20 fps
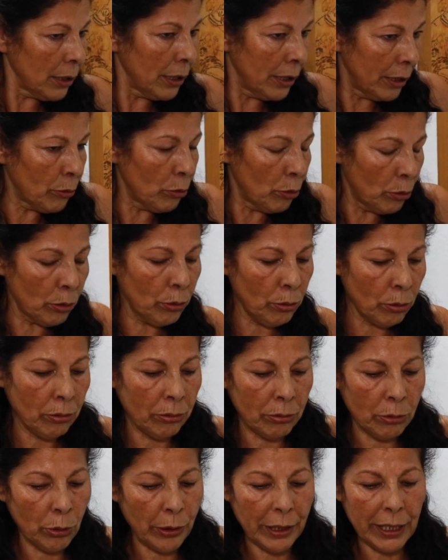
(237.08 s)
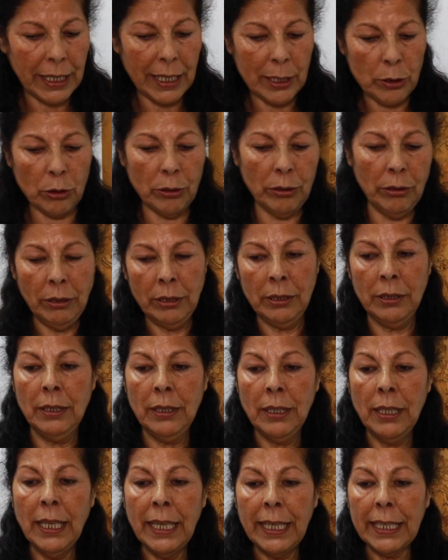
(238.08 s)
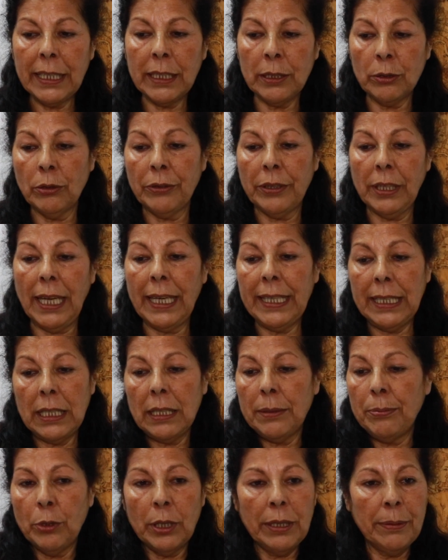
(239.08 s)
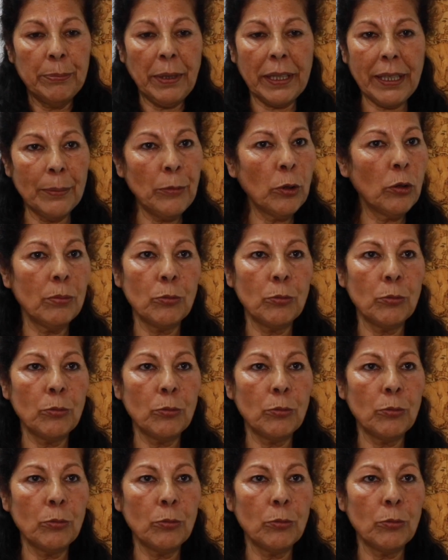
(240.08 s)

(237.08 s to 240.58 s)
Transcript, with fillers: eh, no, era yo. Y entonces ahí pues empezamos